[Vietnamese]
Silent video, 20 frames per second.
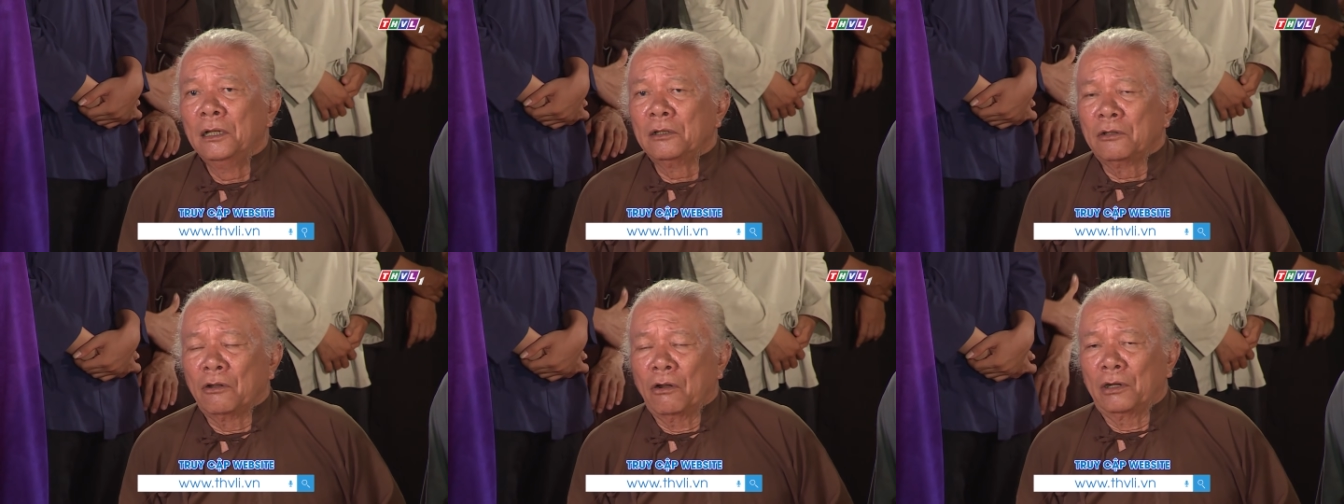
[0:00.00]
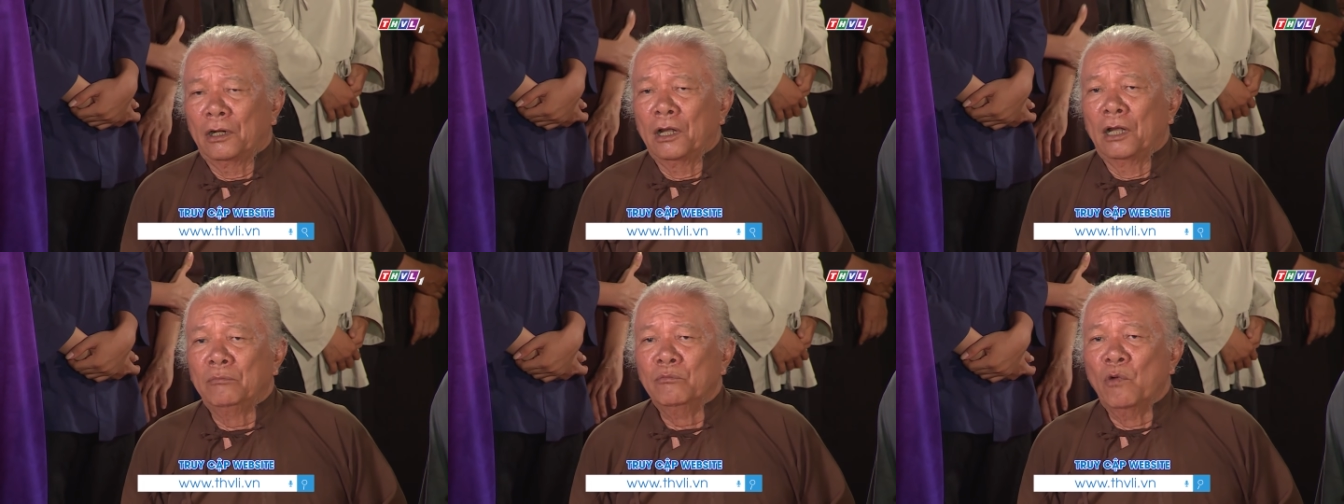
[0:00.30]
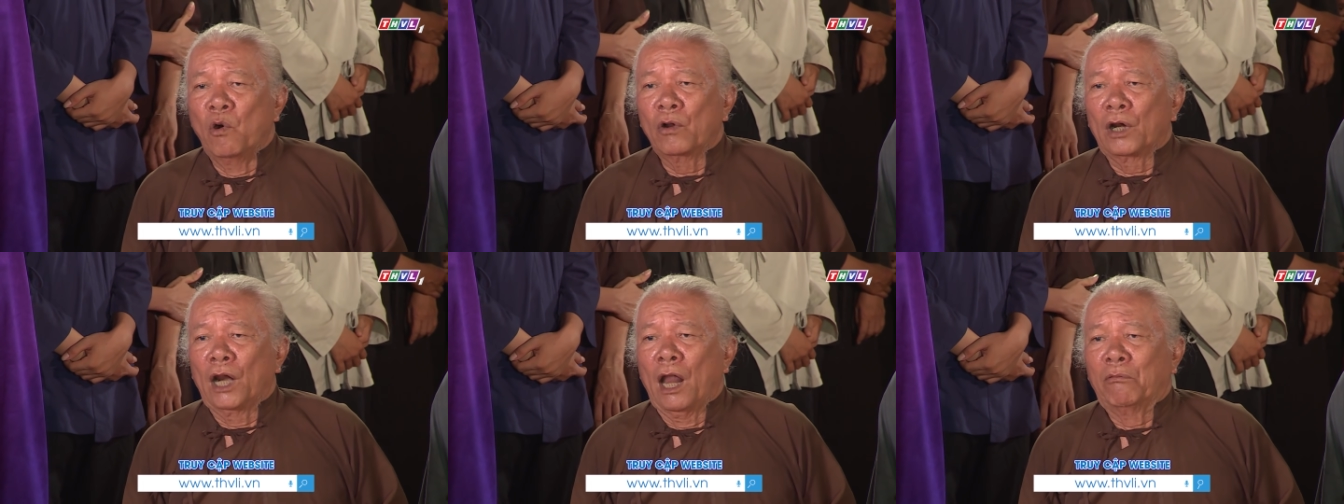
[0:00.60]
cho nên
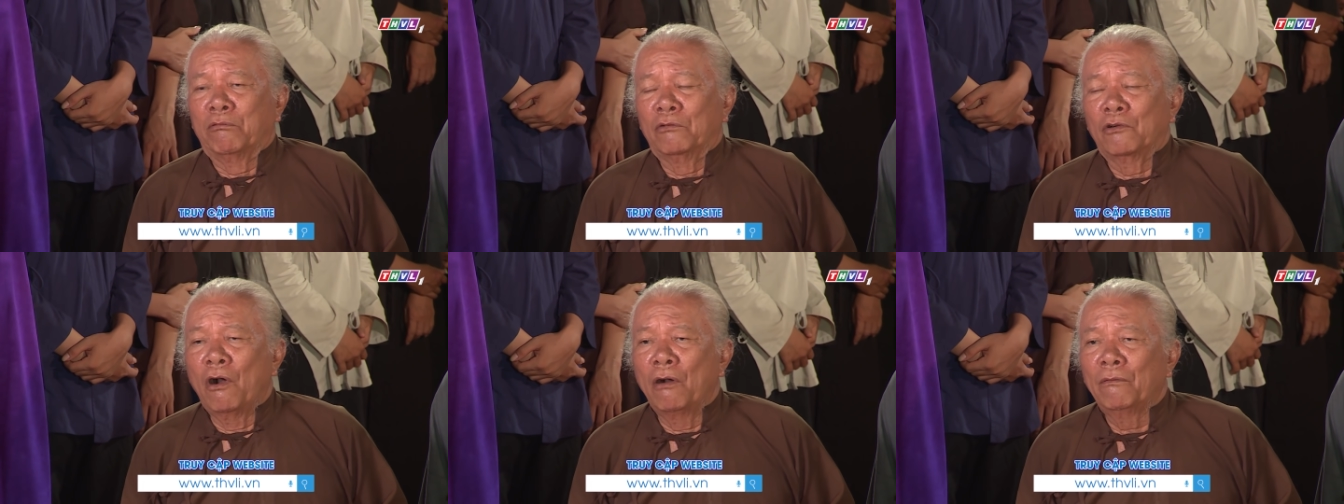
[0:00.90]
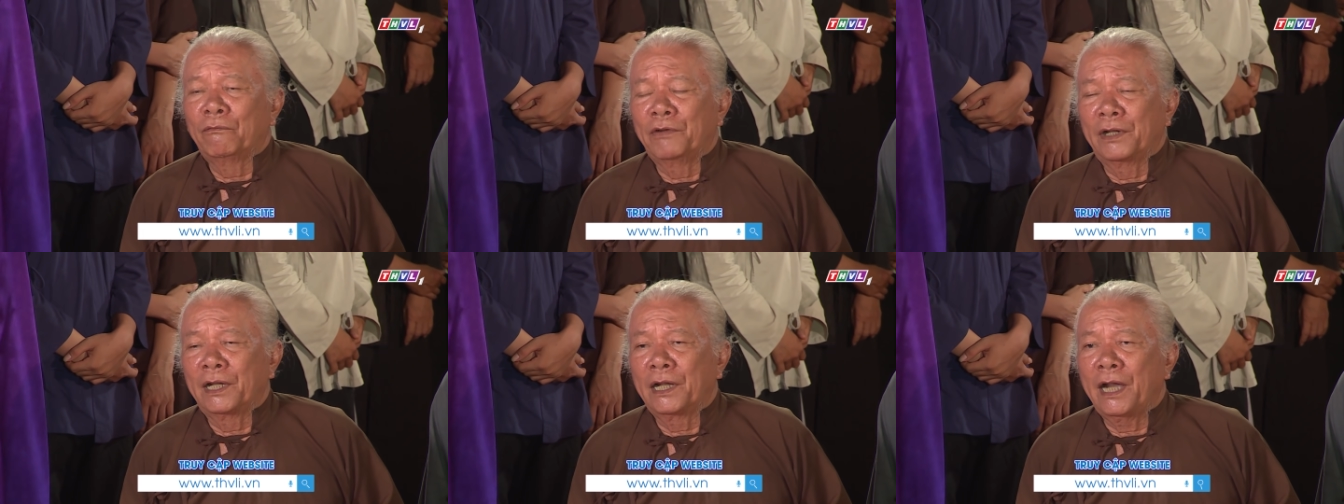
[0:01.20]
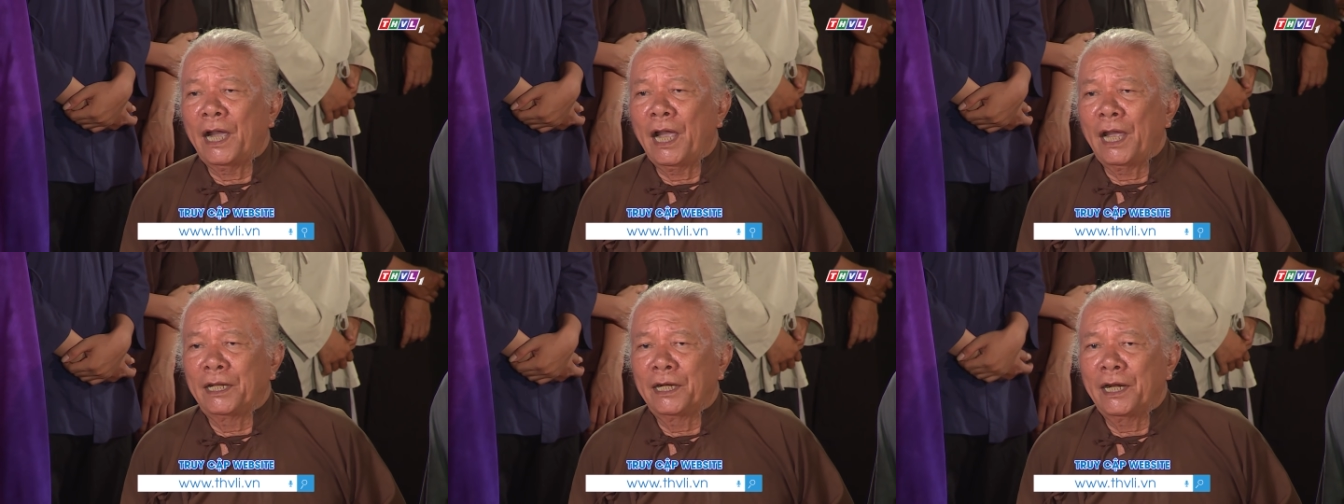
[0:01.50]
buộc lòng con
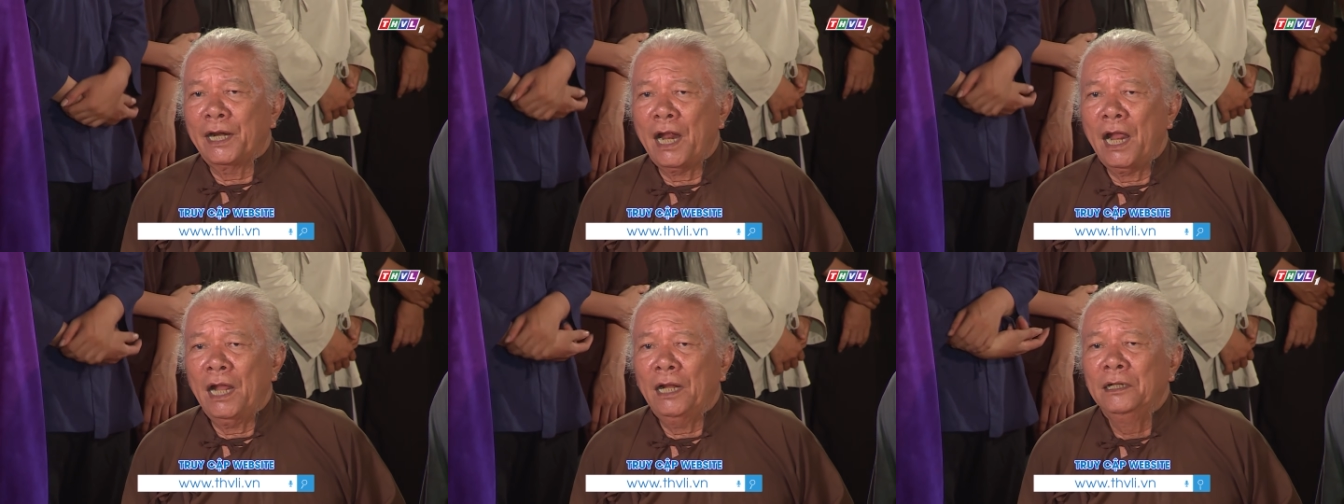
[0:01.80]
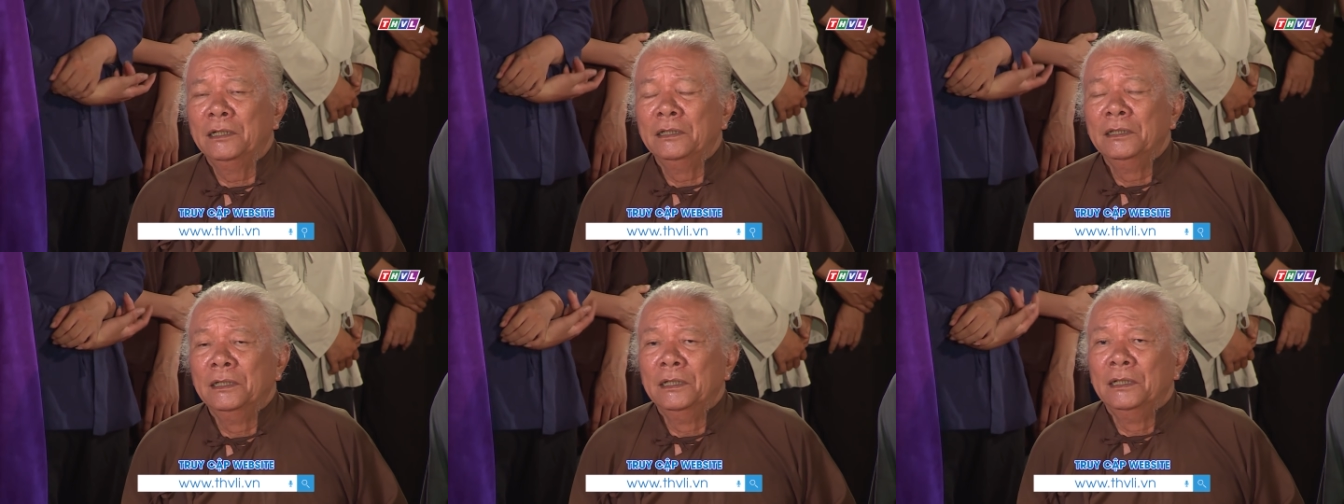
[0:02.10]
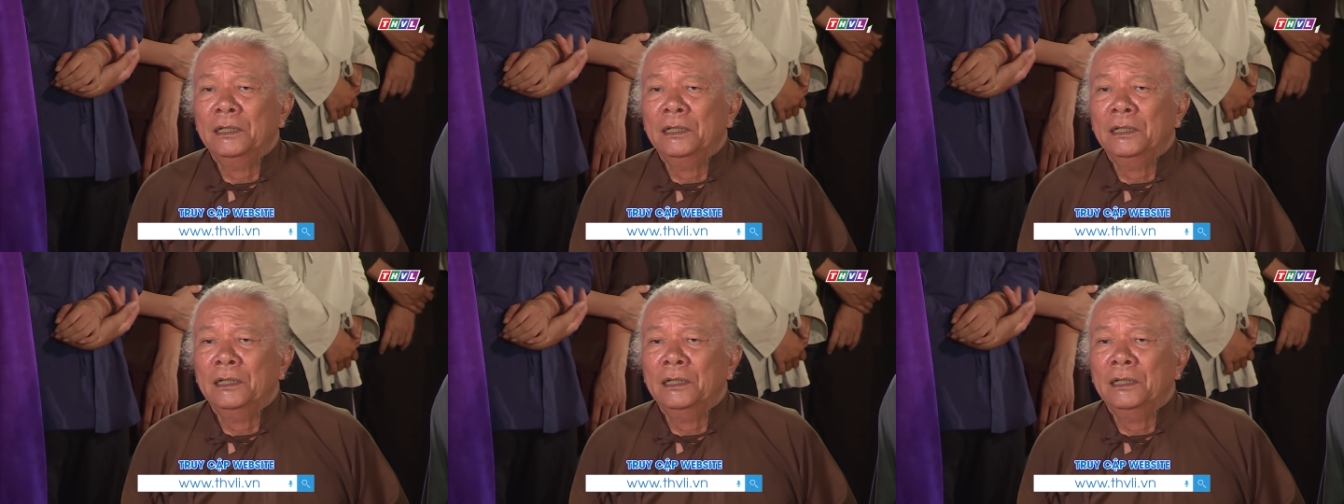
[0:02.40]
phải khai ra.